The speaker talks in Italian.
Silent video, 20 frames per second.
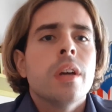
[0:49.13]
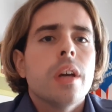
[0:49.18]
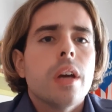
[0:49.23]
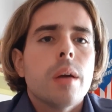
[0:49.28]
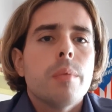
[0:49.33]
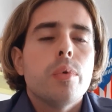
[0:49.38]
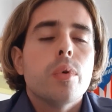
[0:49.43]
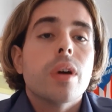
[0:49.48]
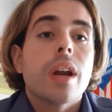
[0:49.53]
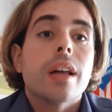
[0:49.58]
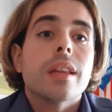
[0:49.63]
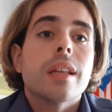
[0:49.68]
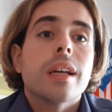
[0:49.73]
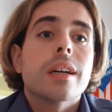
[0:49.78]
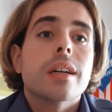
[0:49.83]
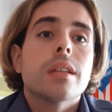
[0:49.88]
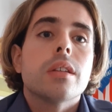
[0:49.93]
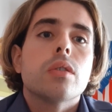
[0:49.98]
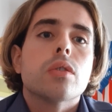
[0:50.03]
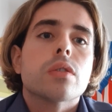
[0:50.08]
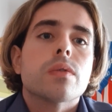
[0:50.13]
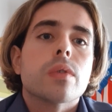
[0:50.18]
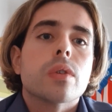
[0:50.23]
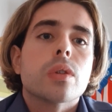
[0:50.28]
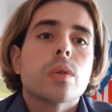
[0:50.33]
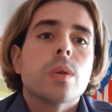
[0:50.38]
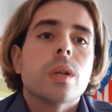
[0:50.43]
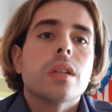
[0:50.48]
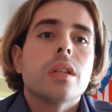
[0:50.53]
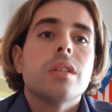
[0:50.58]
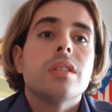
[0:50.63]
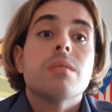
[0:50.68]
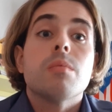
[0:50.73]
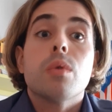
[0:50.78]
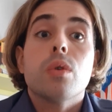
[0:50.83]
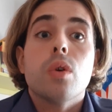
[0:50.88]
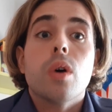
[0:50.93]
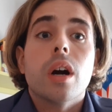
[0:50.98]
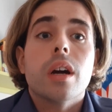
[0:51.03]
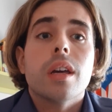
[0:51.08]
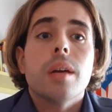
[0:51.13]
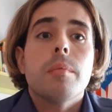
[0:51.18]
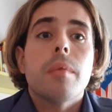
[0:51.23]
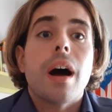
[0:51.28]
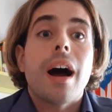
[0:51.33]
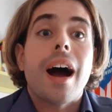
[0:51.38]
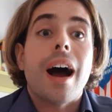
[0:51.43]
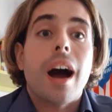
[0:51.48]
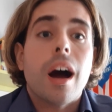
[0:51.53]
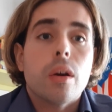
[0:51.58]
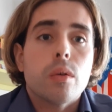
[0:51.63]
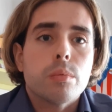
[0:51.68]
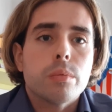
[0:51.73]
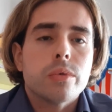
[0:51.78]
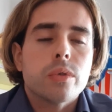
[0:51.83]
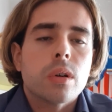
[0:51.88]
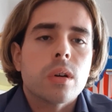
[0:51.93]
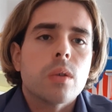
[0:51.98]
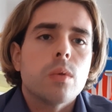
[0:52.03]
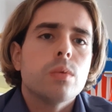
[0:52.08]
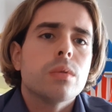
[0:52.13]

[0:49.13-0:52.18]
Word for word: è più grande anche dello sfortunatissimo Joachim Alucek,